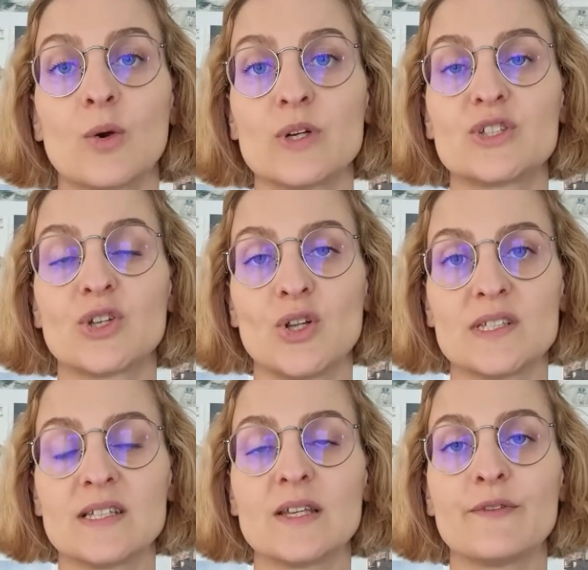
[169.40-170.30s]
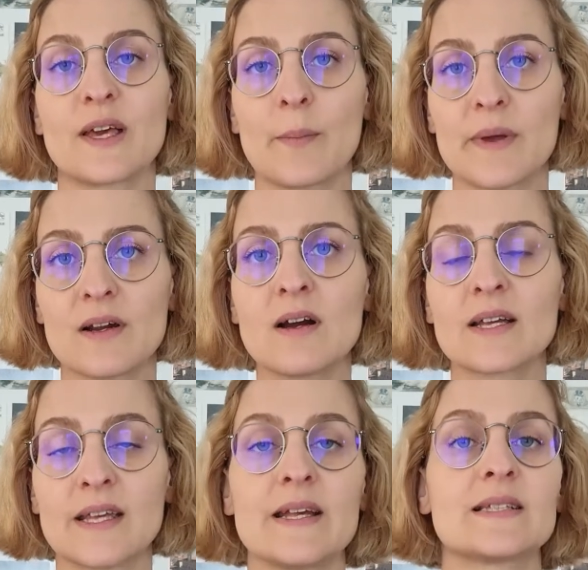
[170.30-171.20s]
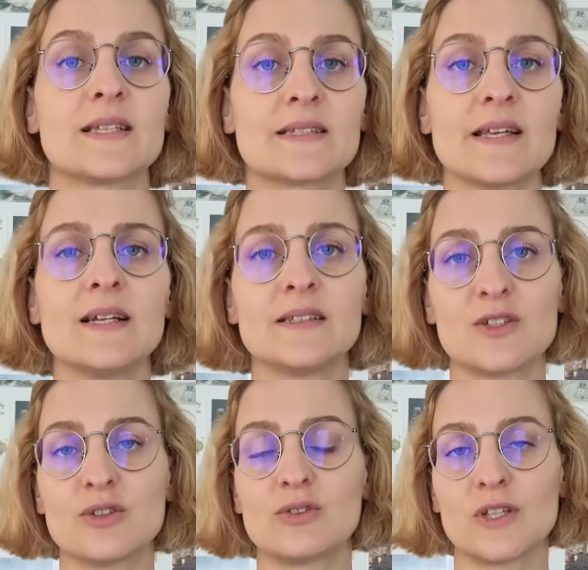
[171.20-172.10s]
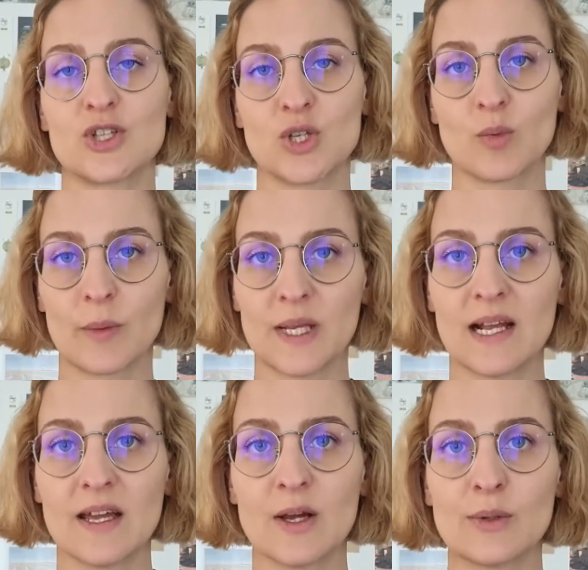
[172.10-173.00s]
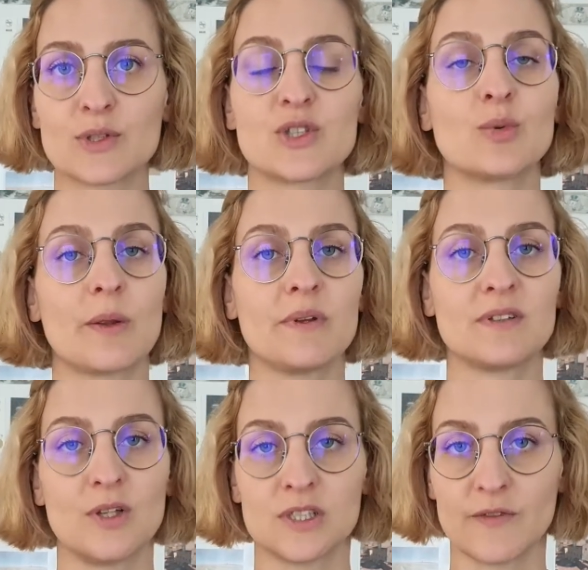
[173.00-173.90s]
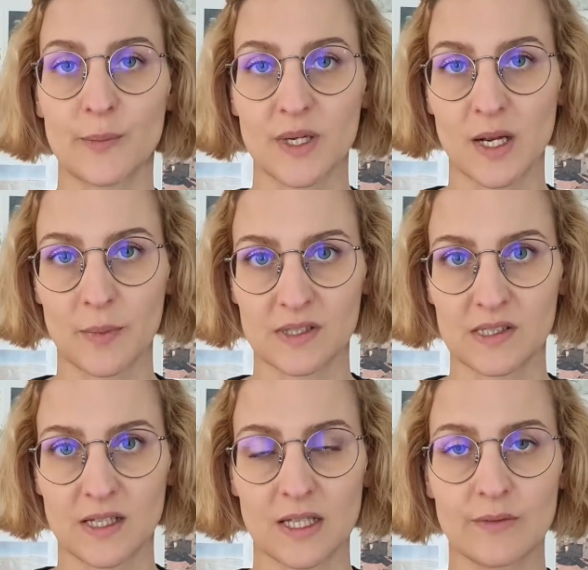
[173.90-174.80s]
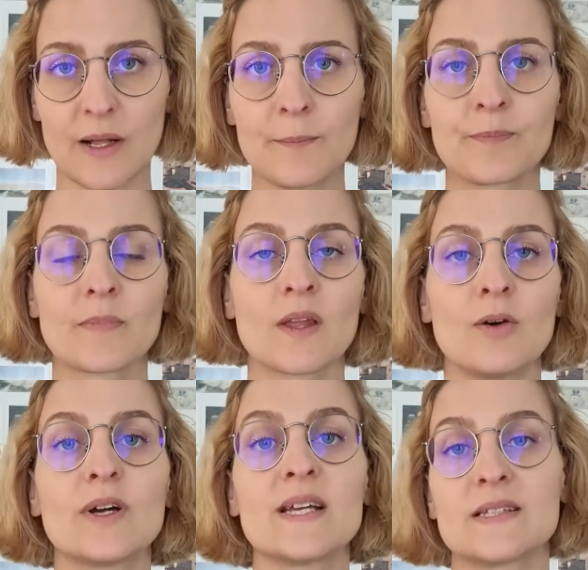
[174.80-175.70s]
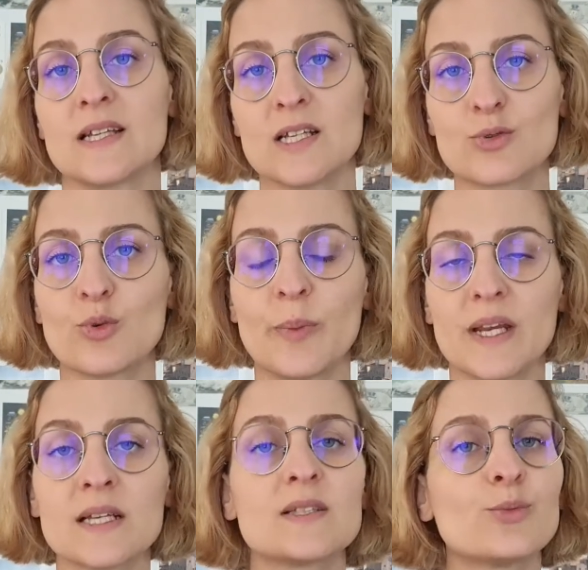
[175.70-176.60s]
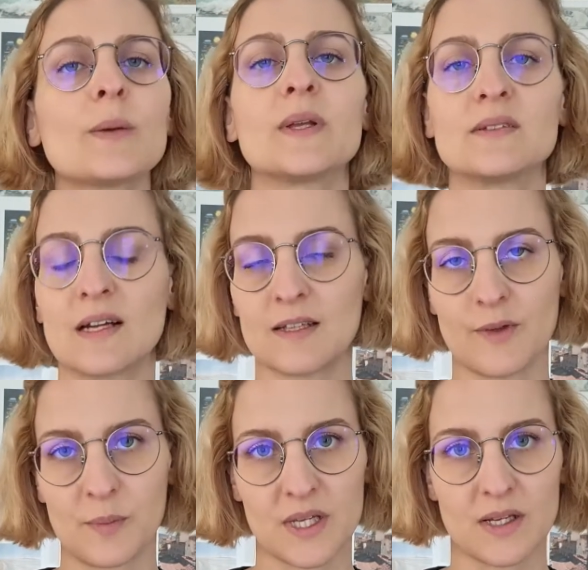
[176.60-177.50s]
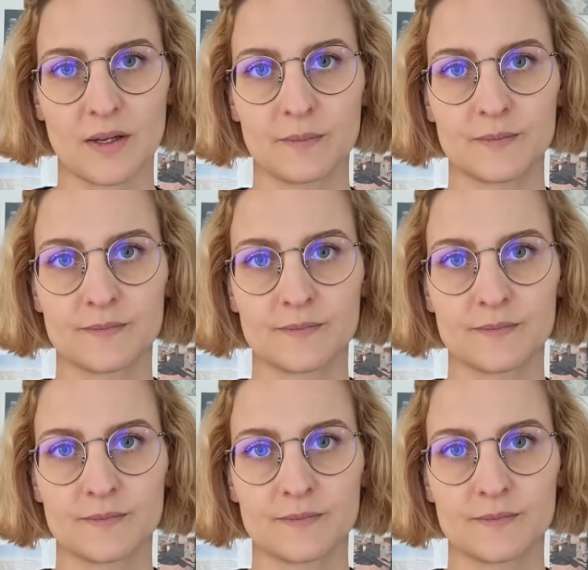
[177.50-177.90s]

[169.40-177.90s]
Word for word: Questo non significa però che se sei al di sotto dei 5.000 euro sicuramente non devi aprire partita IVA o che se li superi sicuramente la devi aprire.